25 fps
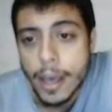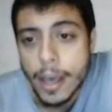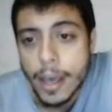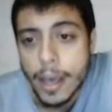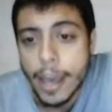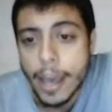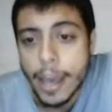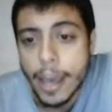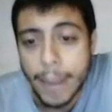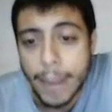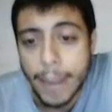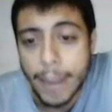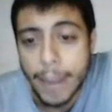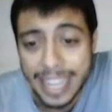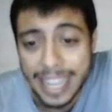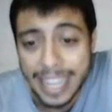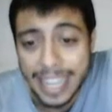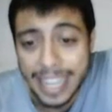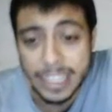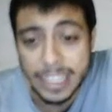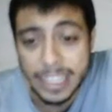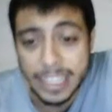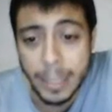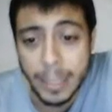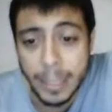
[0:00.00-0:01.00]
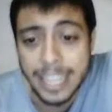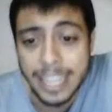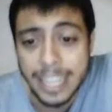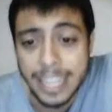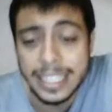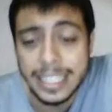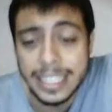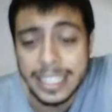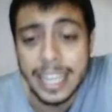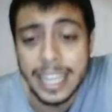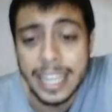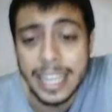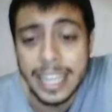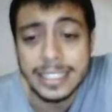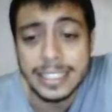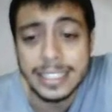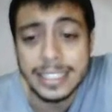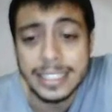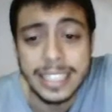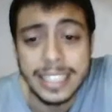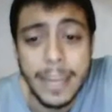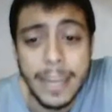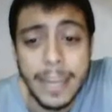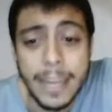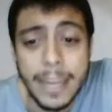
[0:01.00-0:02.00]
Eh, para que sepan, este, este
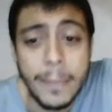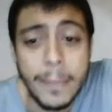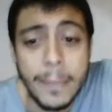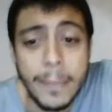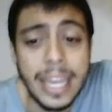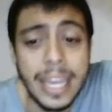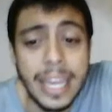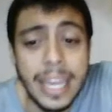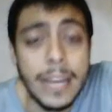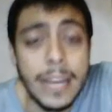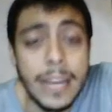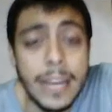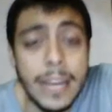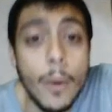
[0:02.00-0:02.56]
tiene mi,